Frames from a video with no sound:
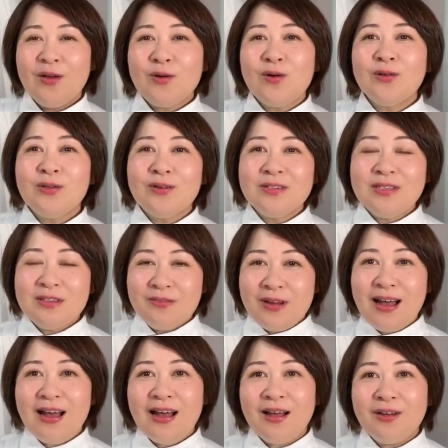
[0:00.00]
今年
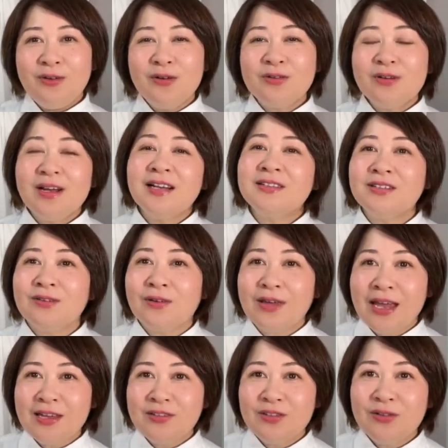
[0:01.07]
はろくがつの
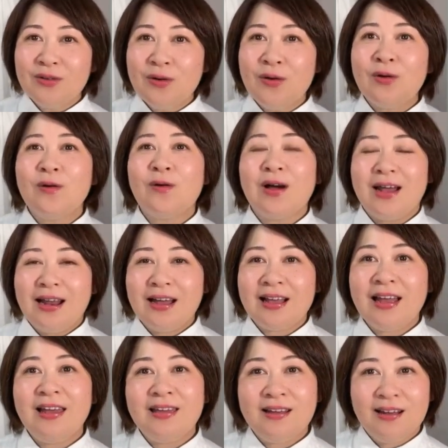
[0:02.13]
下旬頃から
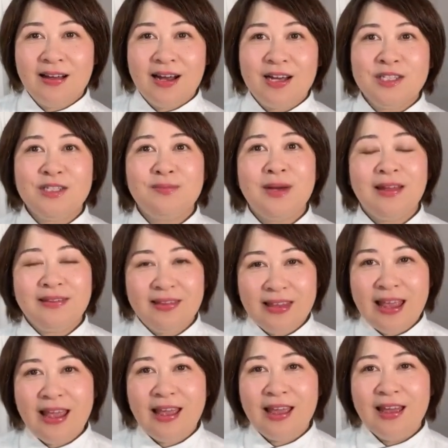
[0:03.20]
開花が始まっ
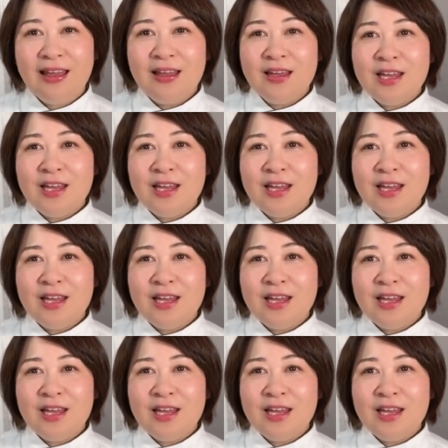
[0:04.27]
て、